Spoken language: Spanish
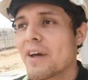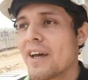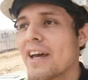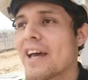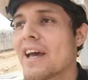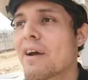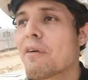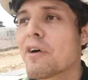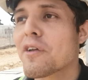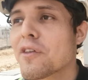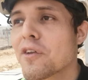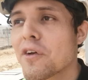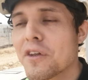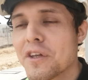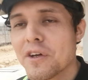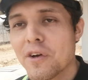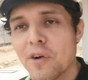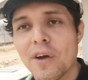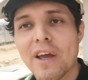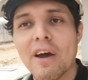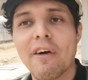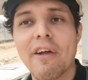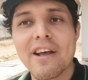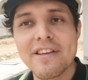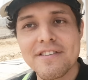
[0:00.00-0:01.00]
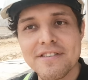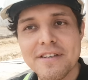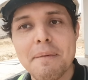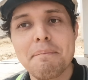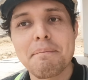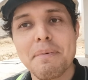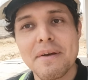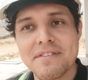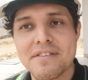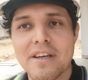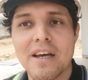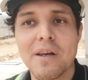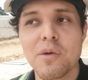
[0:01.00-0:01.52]
es cuando dijo que ahora sí
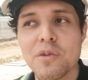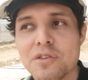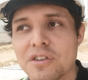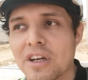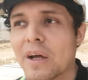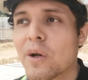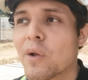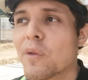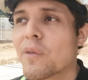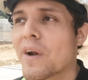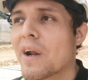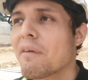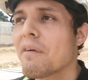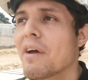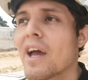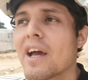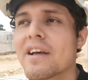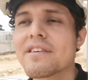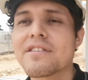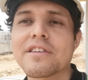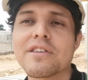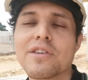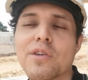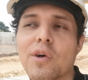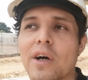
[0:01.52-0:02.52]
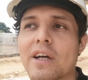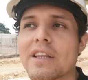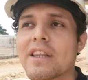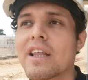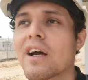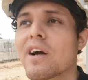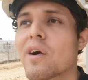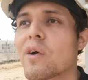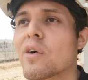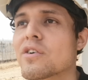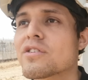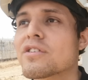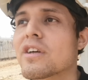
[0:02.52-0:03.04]
empecé a luchar otra vez y todas
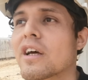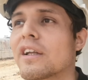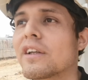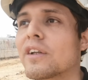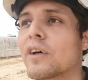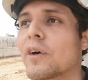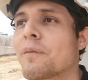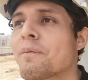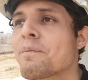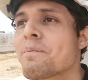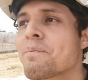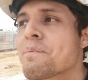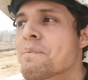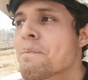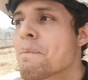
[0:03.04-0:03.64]
estas cosas, ¿no?